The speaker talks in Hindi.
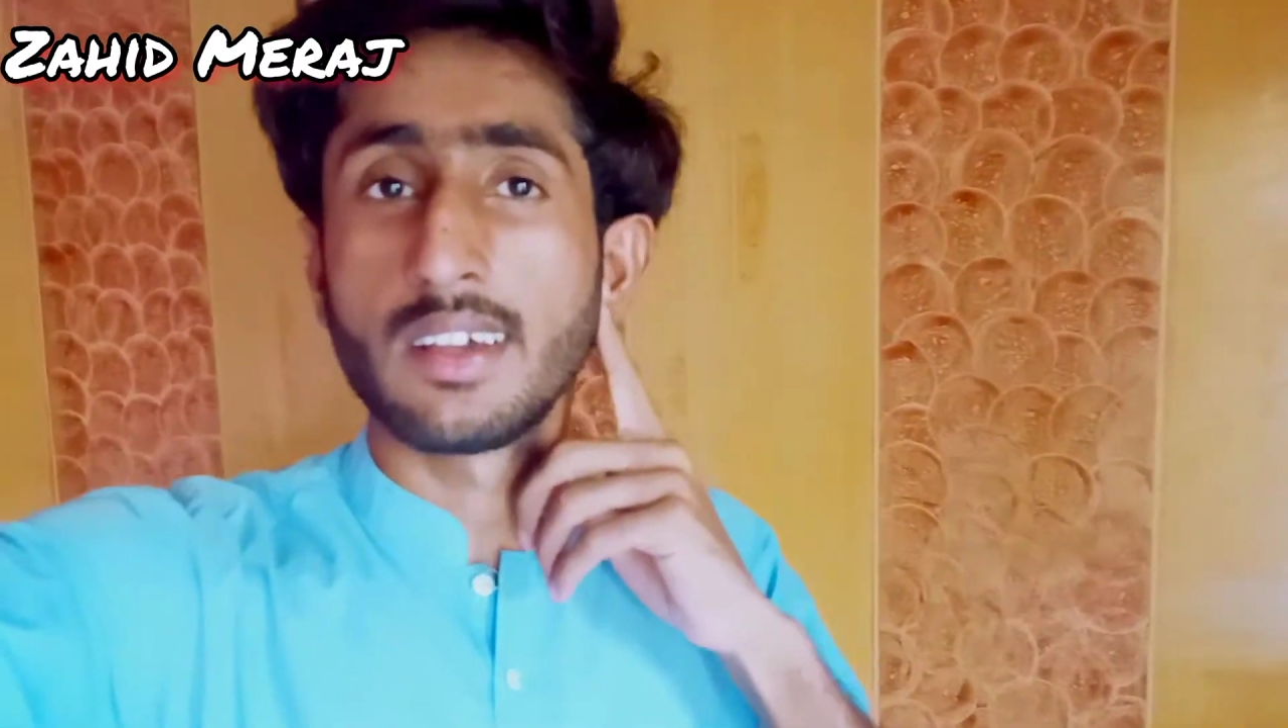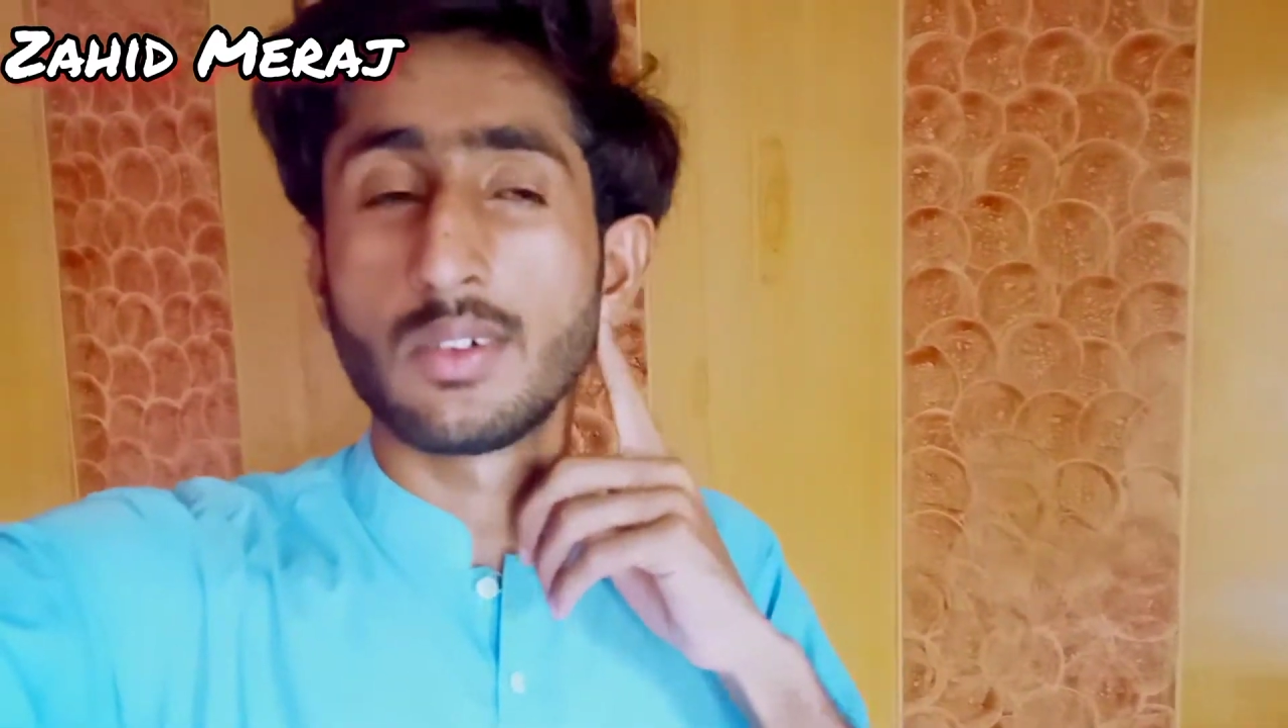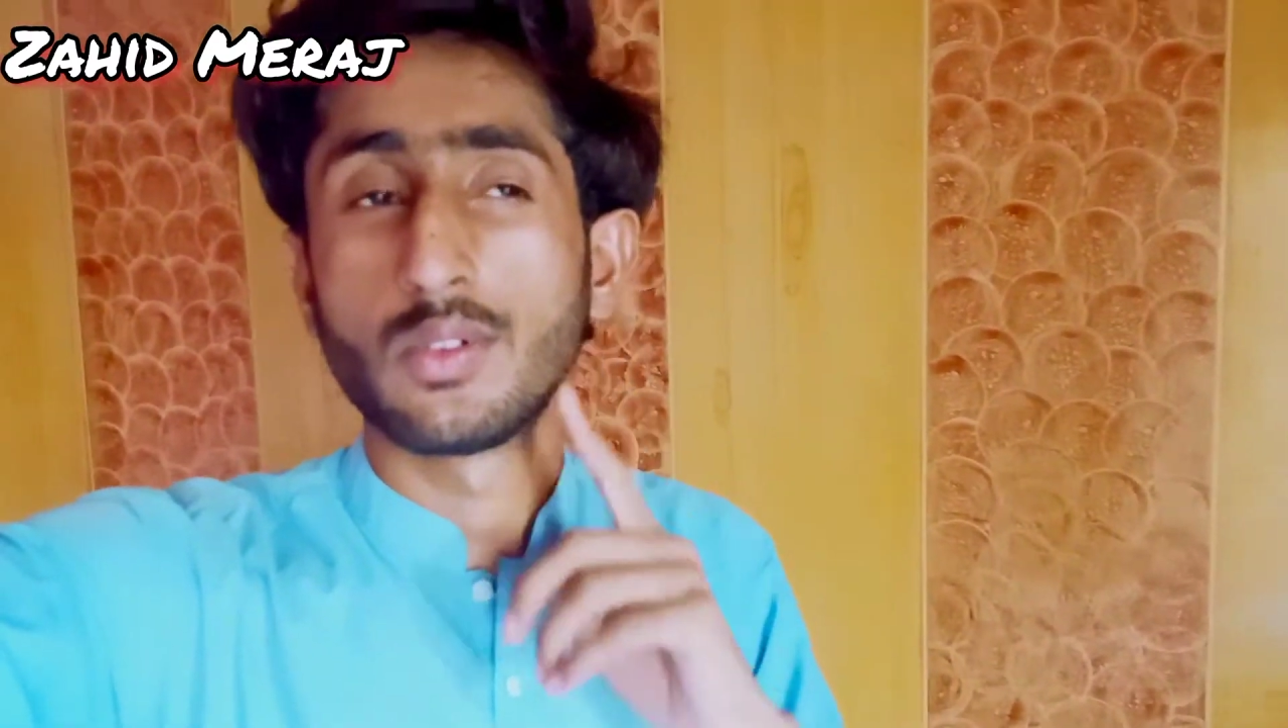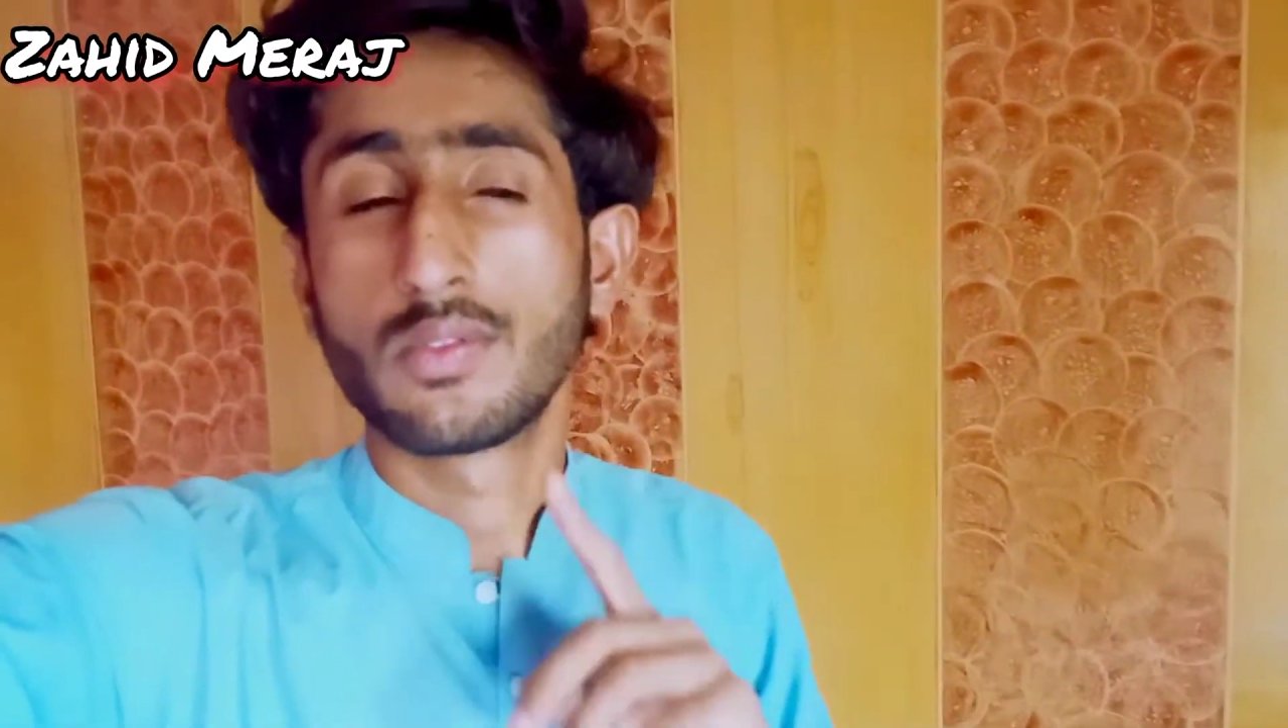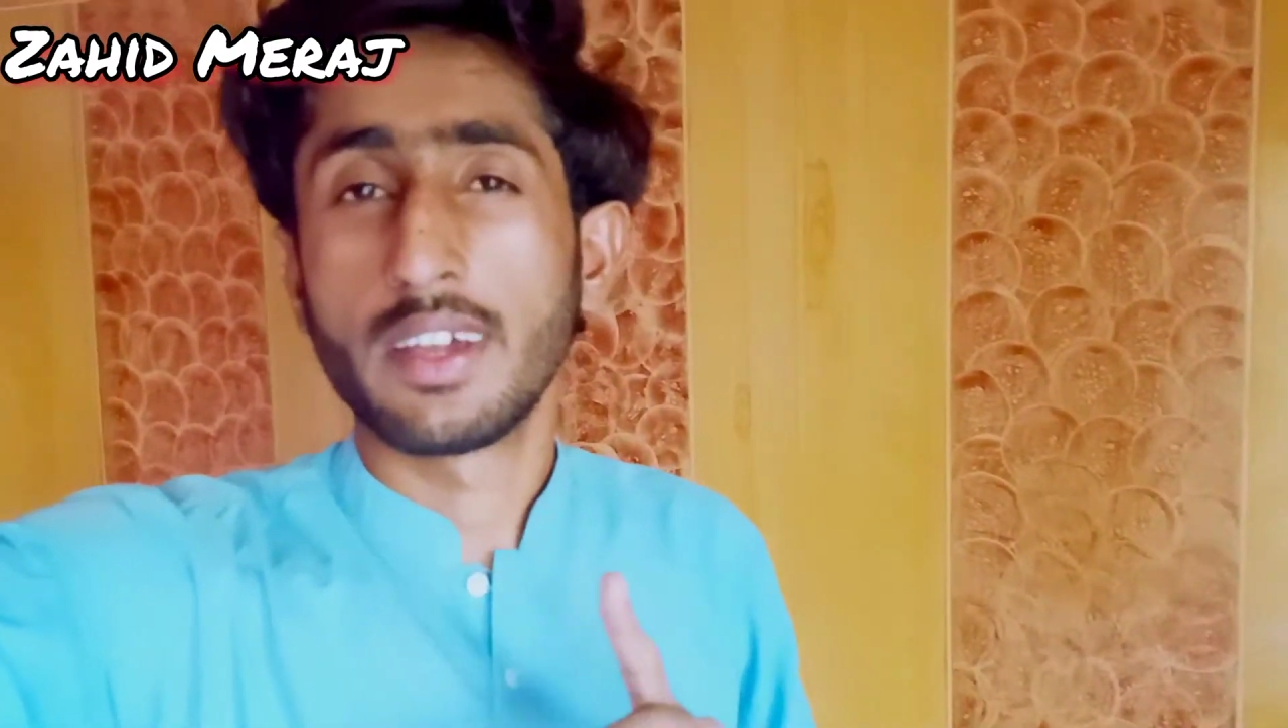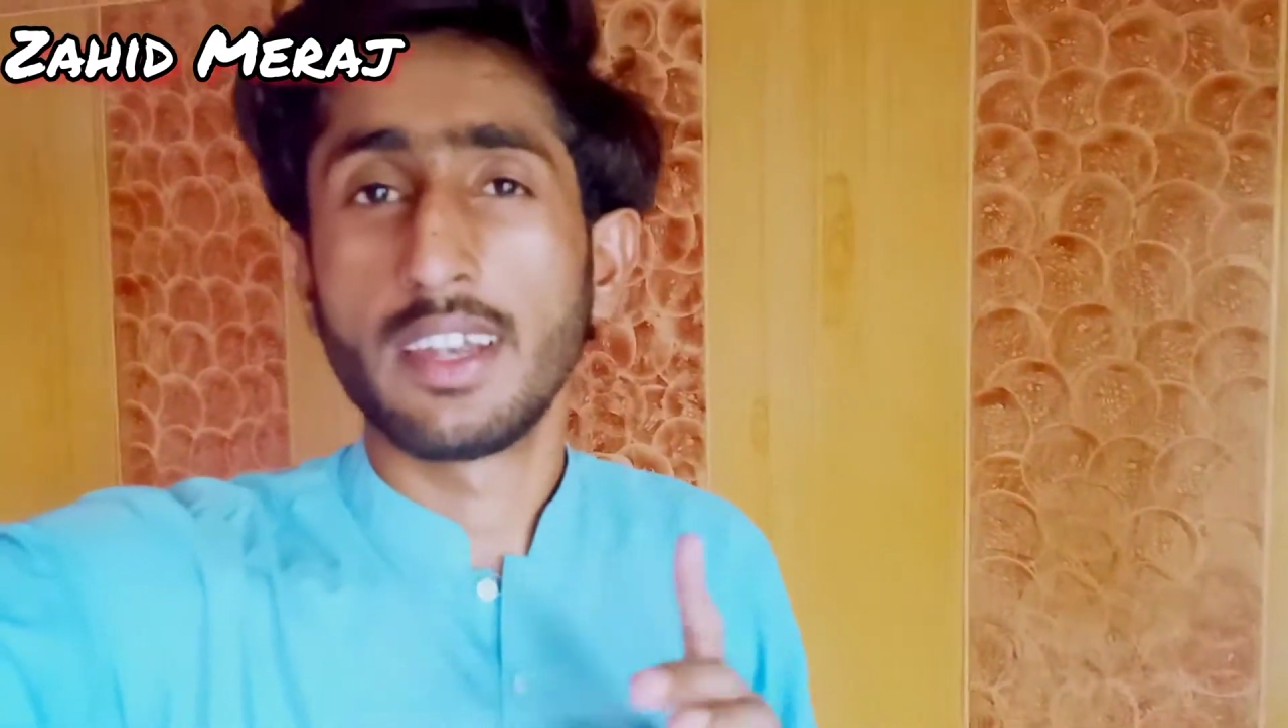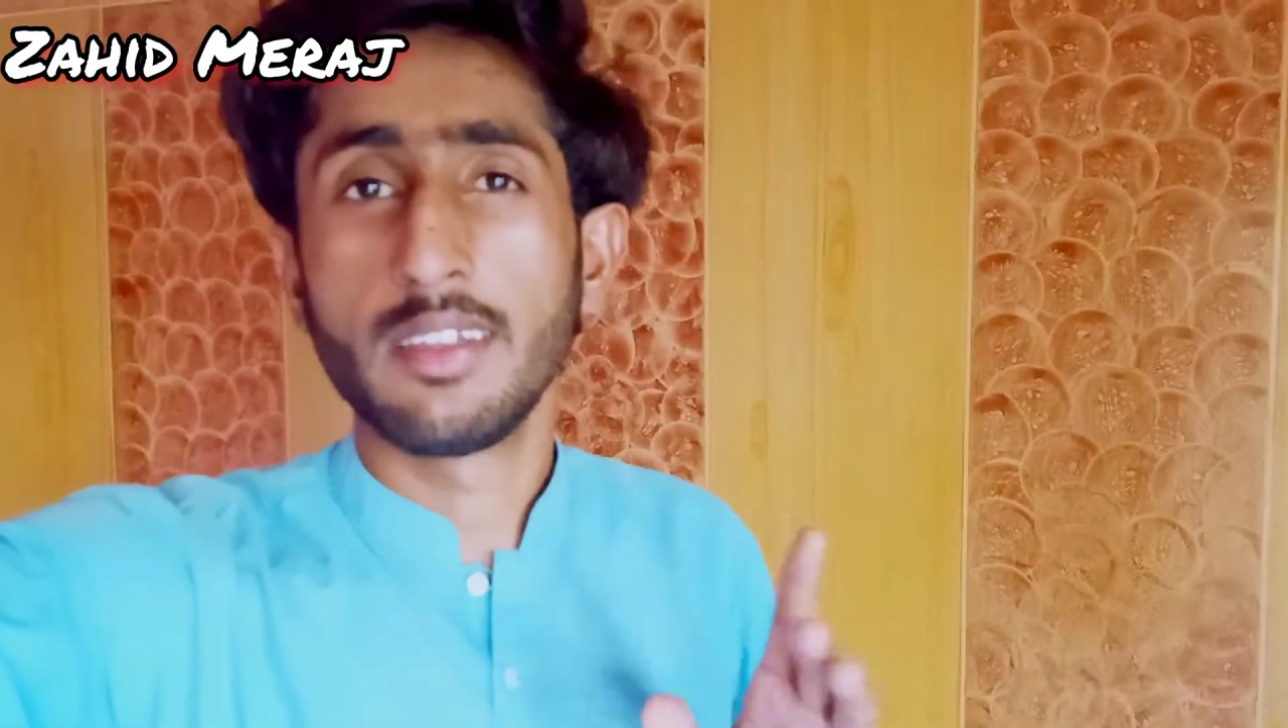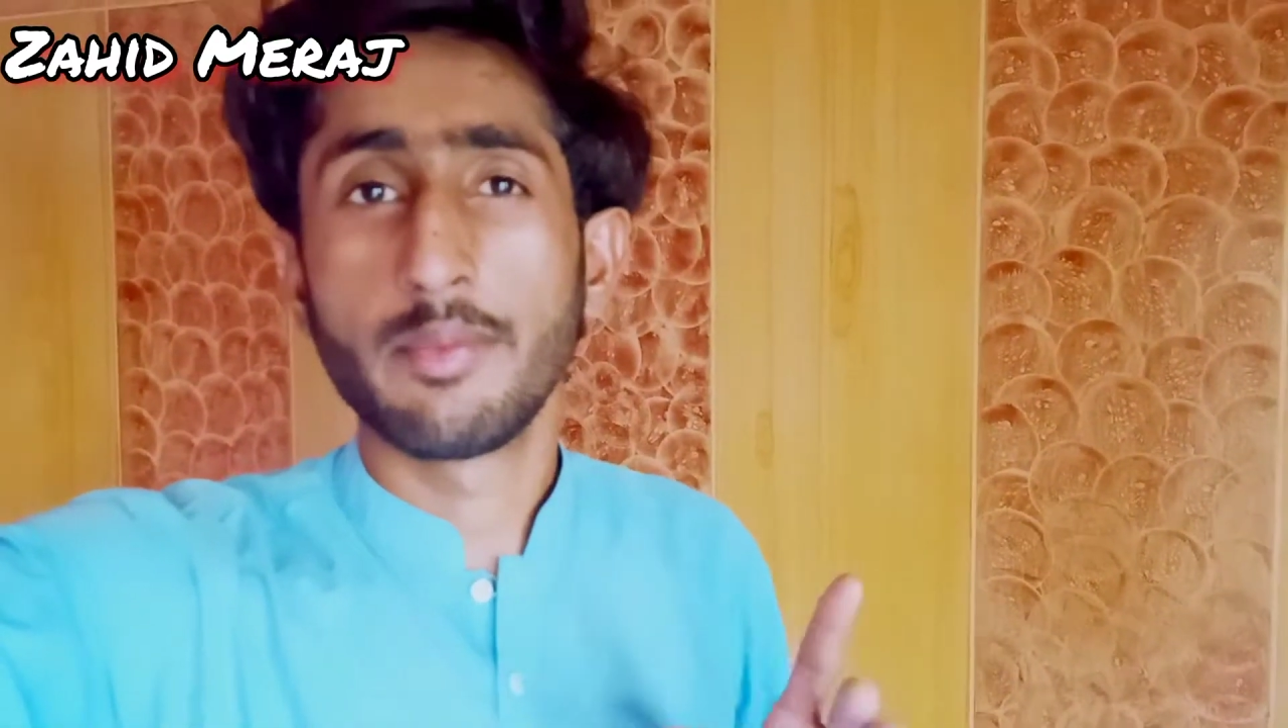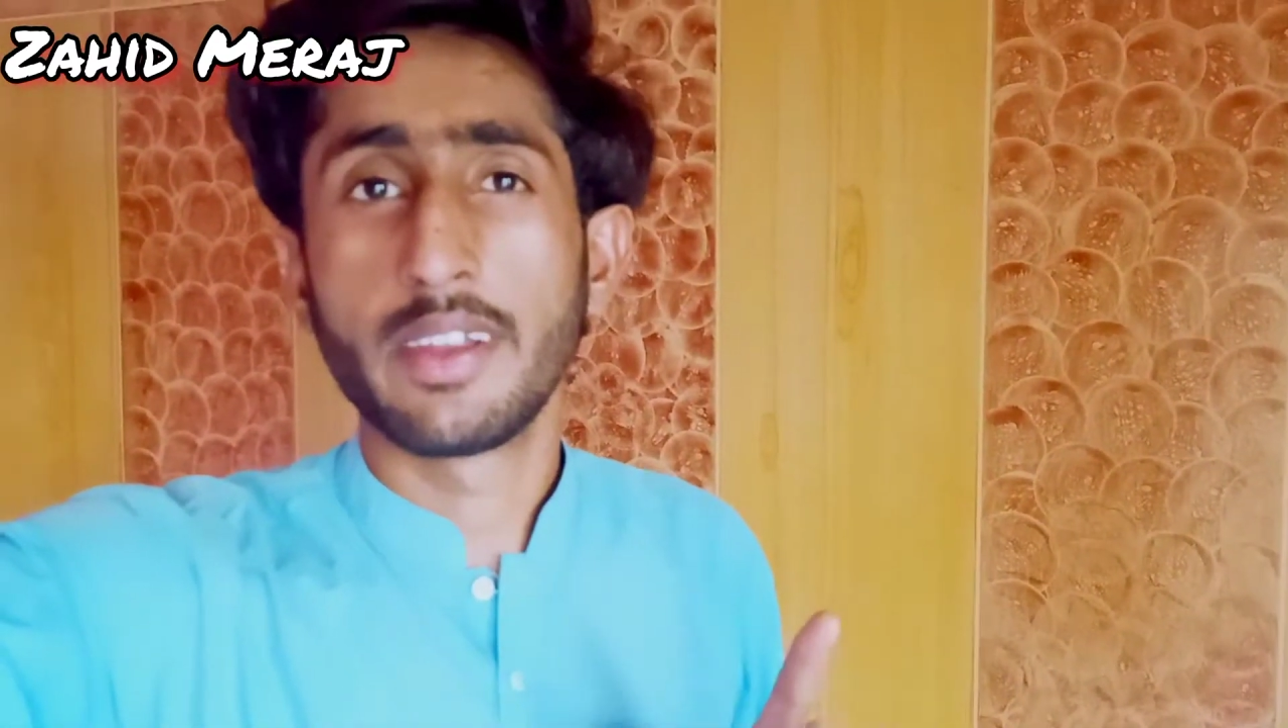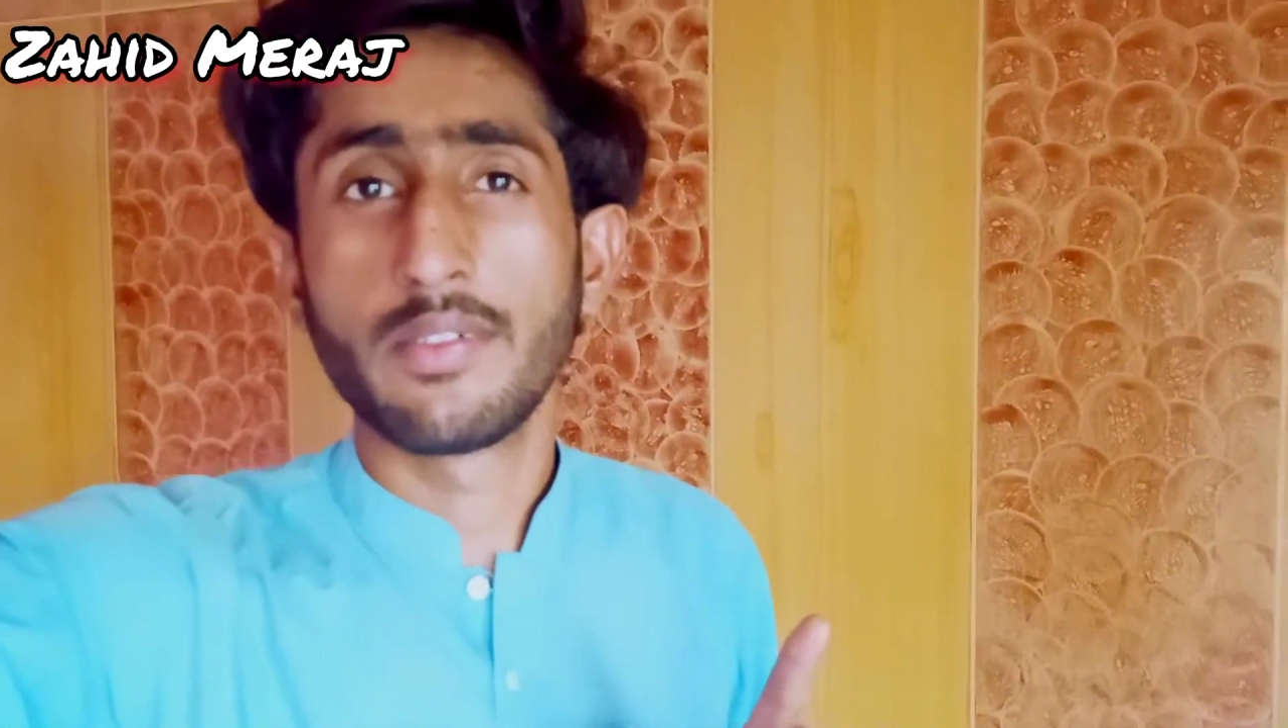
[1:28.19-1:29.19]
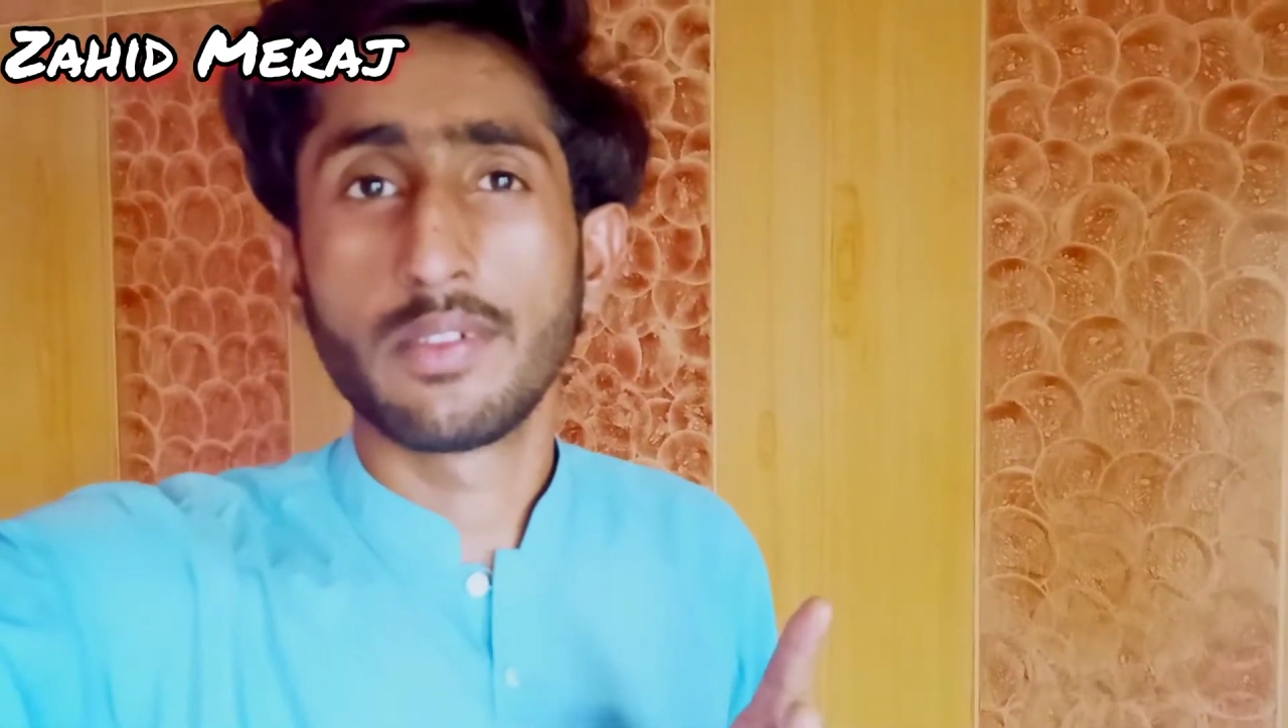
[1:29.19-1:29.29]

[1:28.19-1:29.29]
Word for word: और फाइनली मैंने